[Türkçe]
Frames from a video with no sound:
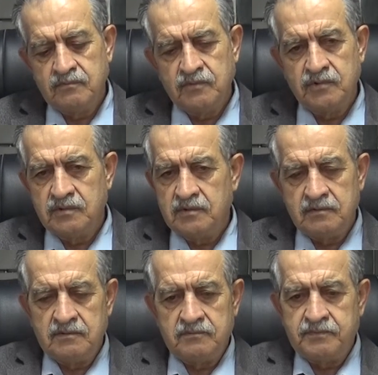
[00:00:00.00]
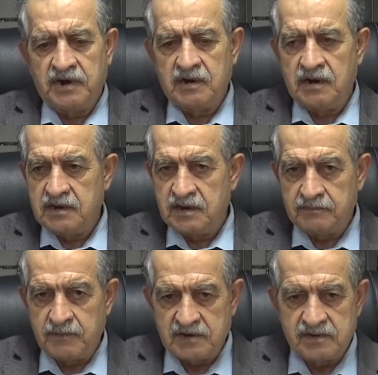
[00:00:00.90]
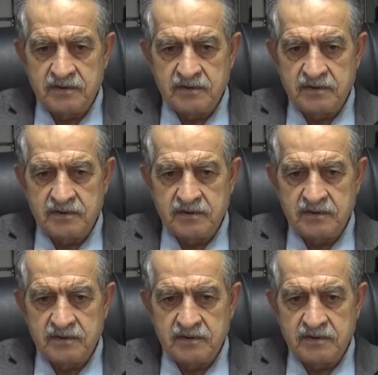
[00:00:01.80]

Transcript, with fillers: Bu paralar yetmez.